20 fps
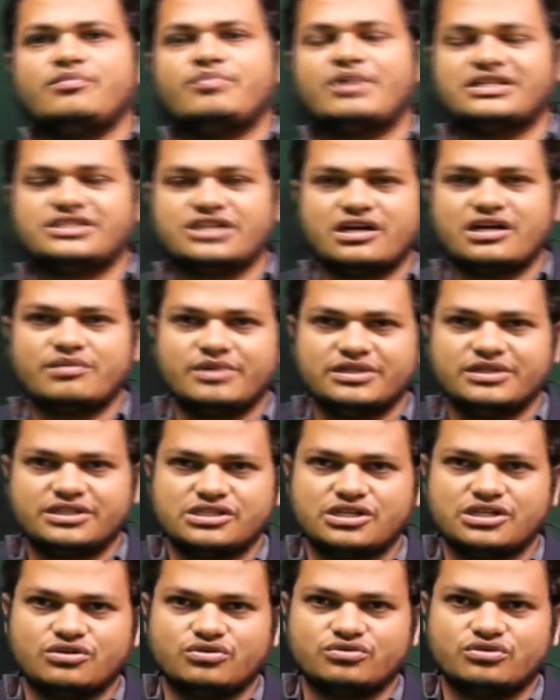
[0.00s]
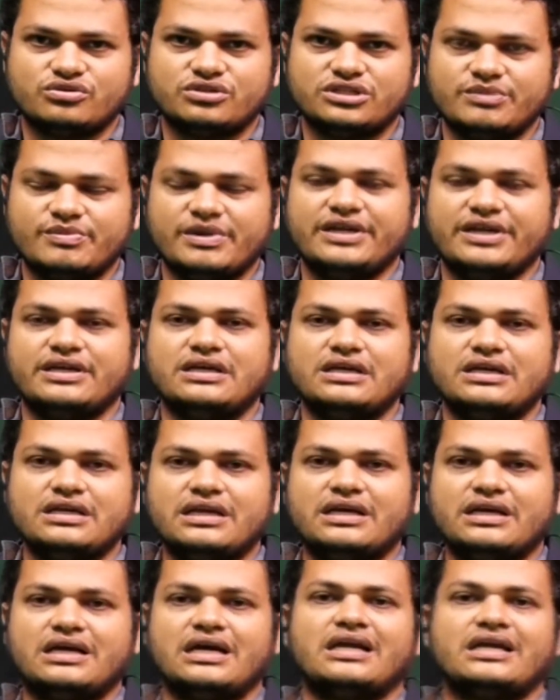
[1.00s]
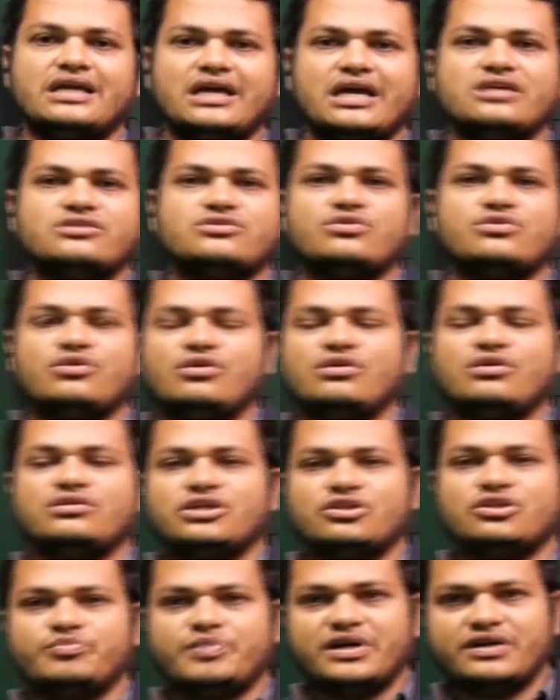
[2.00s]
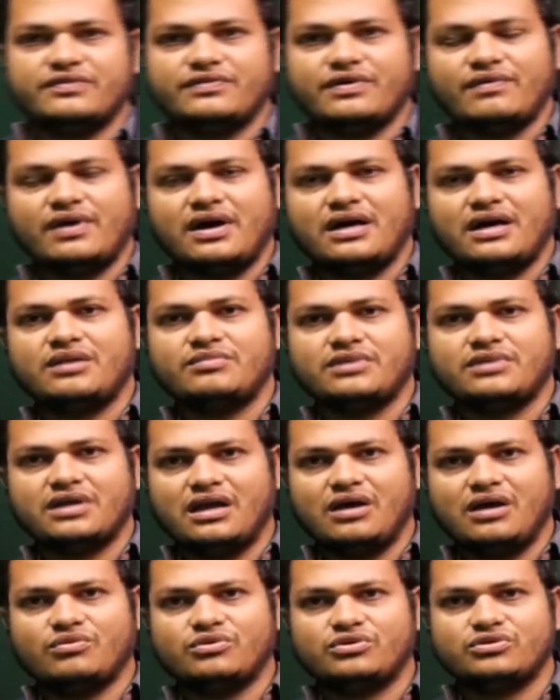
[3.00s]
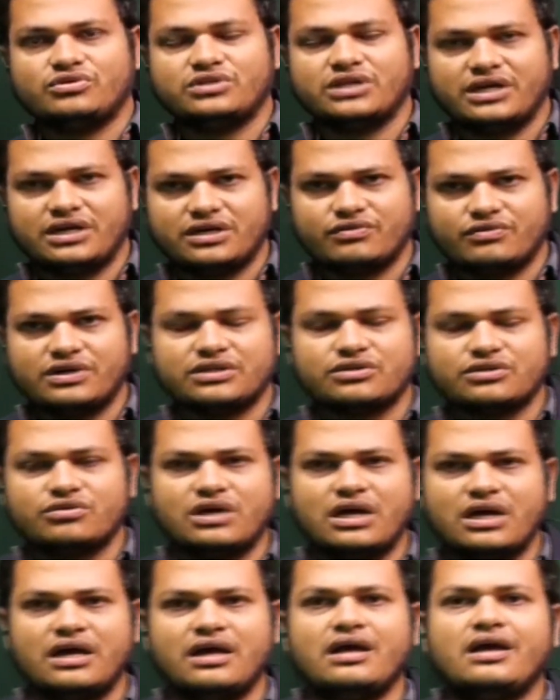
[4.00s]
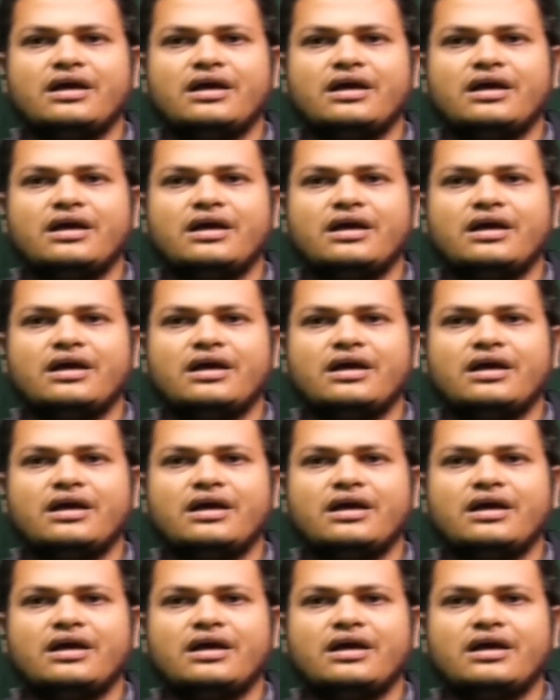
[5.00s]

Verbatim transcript: ప్రచారం అయితే జరుగుతుంది మరి ఈ లిక్కర్ కేసులో తదుపరి వ్యవహారం ఎలా ఉంటుంది అనేటువంటిది కూడా